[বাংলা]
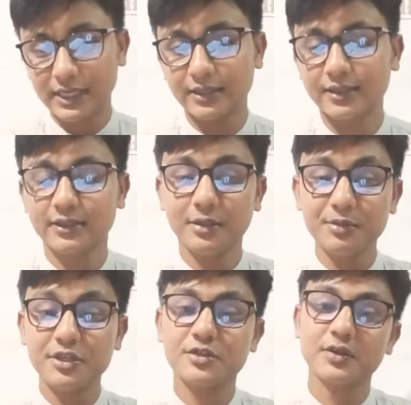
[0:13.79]
চাকরির ক্ষেত্রে
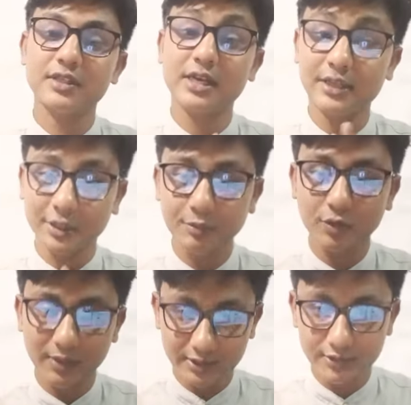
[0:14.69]
বিশেষ করে যারা
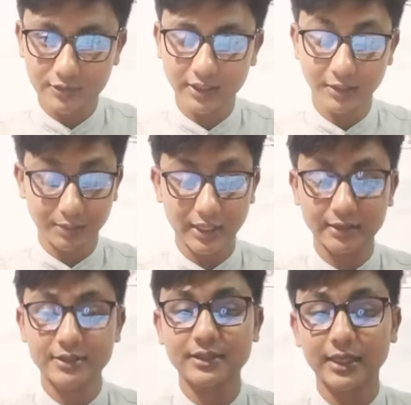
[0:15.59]
ডিপ্লোমার স্টুডেন্ট আমরা
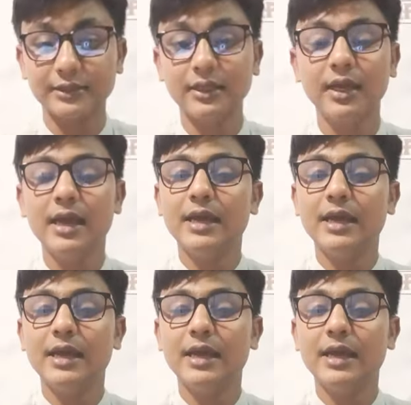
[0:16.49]
আছি তাদের